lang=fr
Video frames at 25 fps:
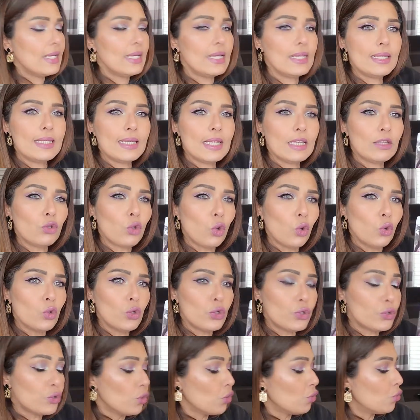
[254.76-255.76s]
Cette
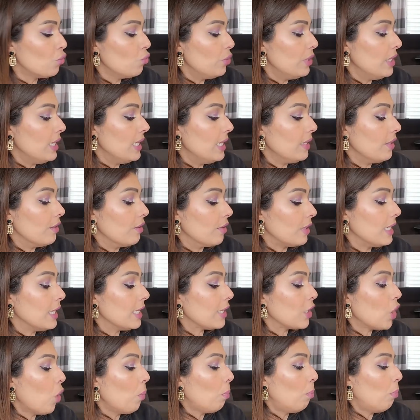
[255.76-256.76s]
trousse cocooning qui
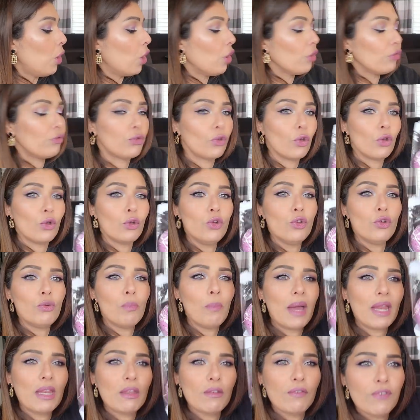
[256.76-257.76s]
comporte une
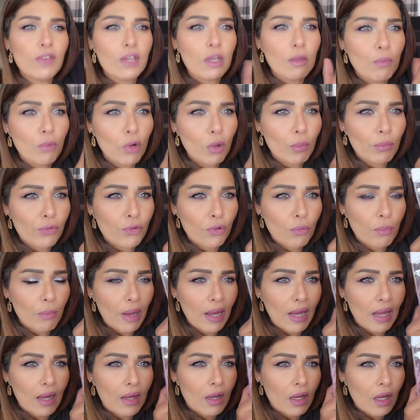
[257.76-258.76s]
magnifique bombe de
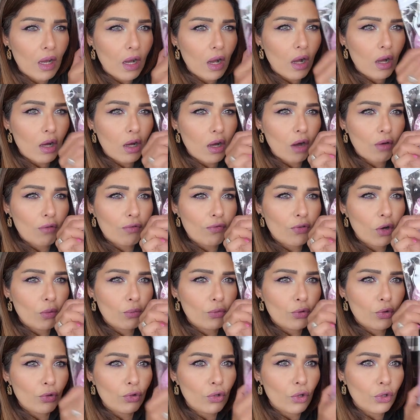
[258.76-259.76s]
bain en forme
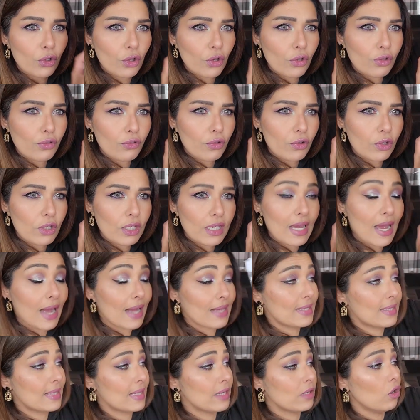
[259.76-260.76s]
de donut qui est
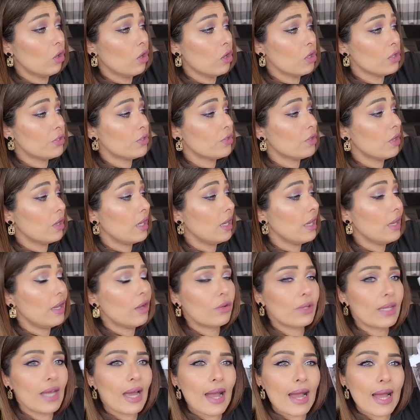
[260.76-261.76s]
assez grosse. Et
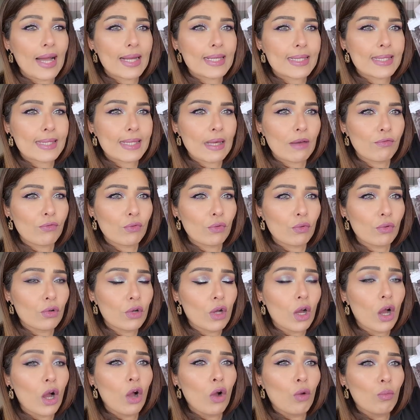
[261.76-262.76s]
on a un savon
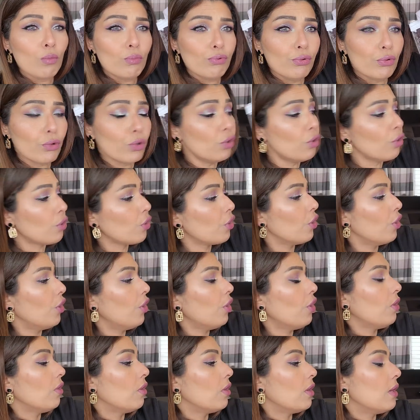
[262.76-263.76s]
pour le
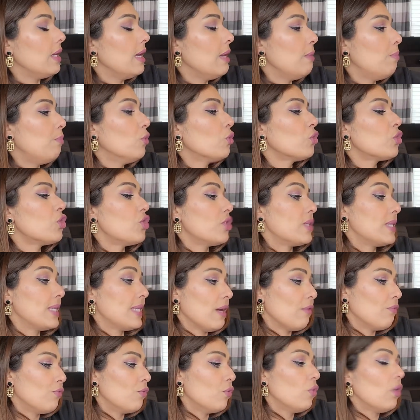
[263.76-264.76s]
corps, éponge
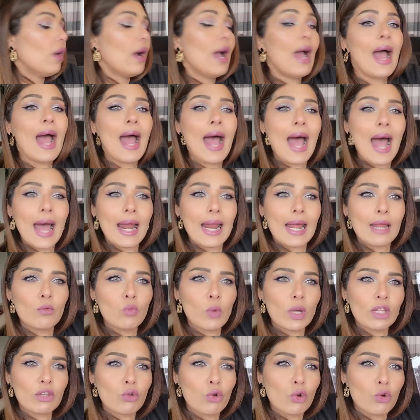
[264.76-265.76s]
savon à la
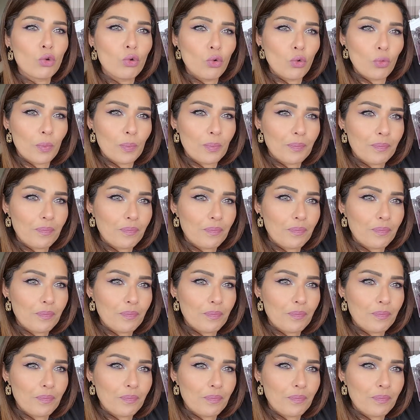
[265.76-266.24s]
noix de coco.